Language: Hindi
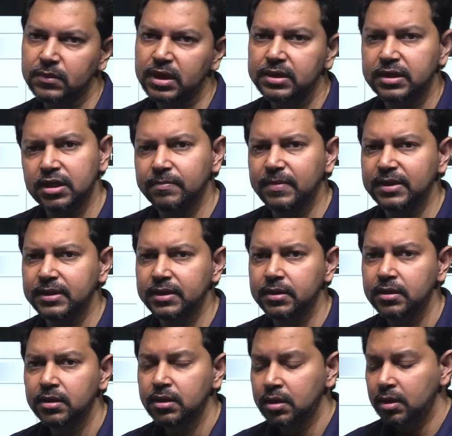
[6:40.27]
ठीक बात है
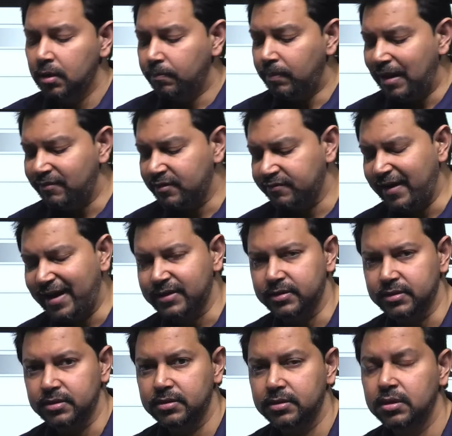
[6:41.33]
पावर फैक्टर
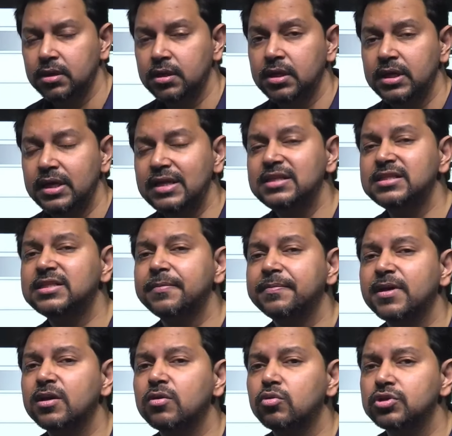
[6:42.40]
इन सब
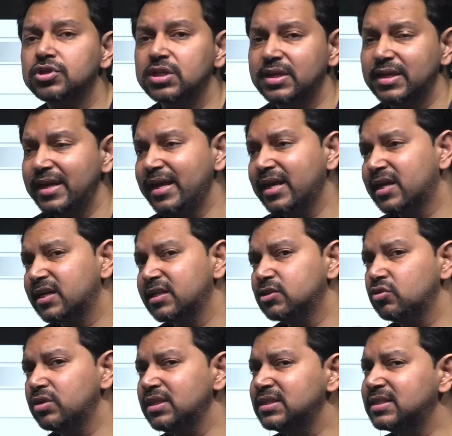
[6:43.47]
के क्वेश्चन एक
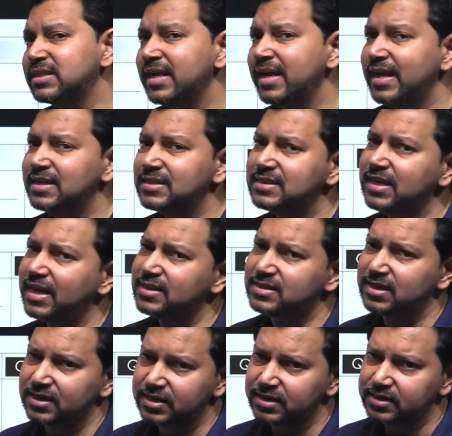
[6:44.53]
रेजोनेंस है एलसीआर
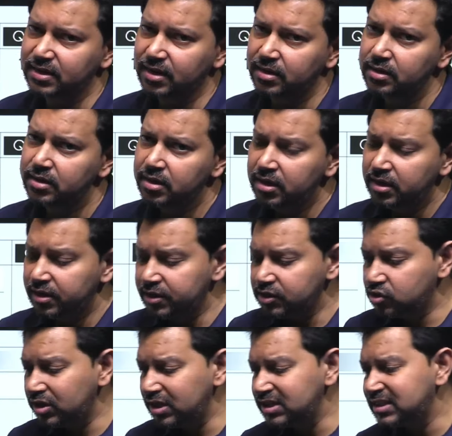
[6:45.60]
सर्किट का
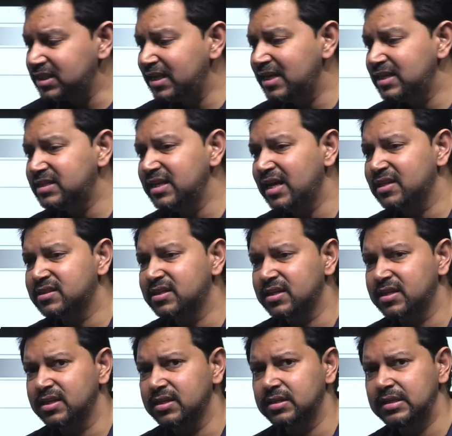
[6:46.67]
रेजोनेंस इन एलसीआर
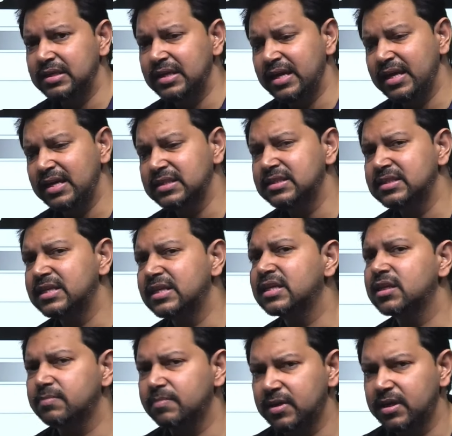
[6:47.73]
सर्किट ये एसी
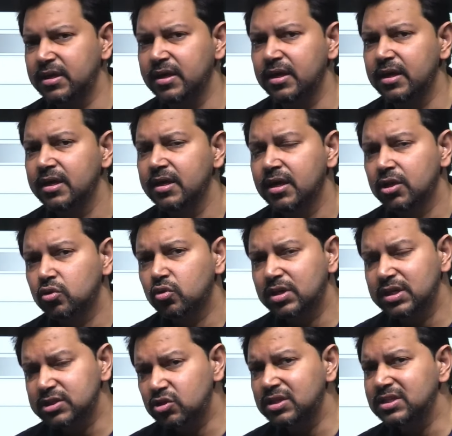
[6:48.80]
सर्किट में ही है तो
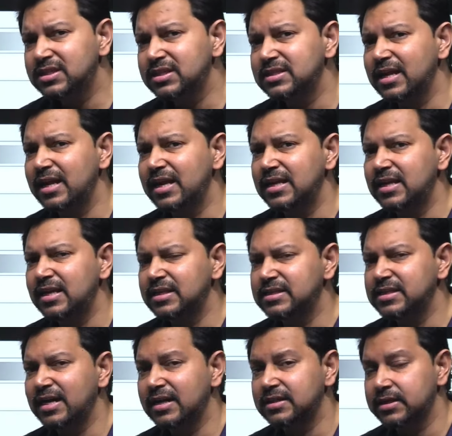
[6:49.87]
रेजोनेंस इन
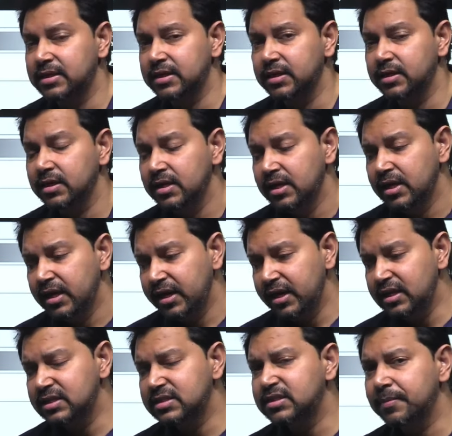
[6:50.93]
एलसीआर सर्किट
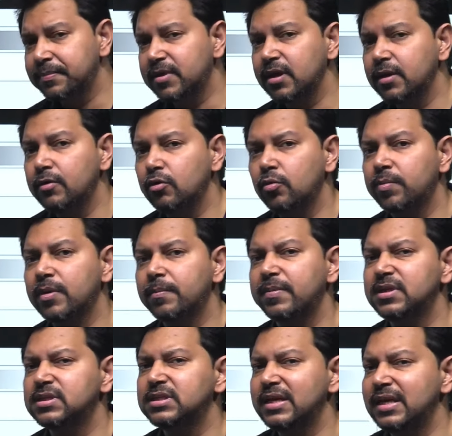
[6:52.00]
इन सब के ऊपर
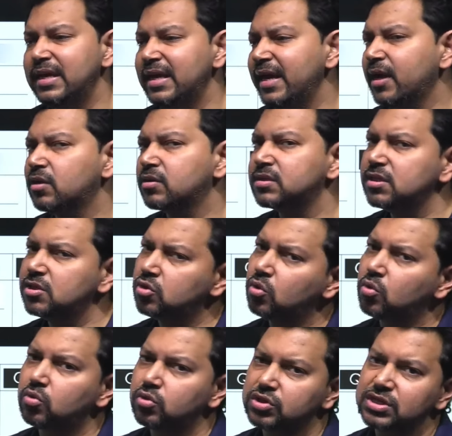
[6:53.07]
बेस्ड एक से दो
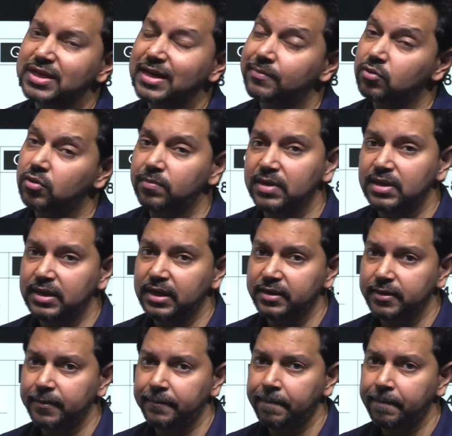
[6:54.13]
क्वेश्चन आपको मिल जाते हैं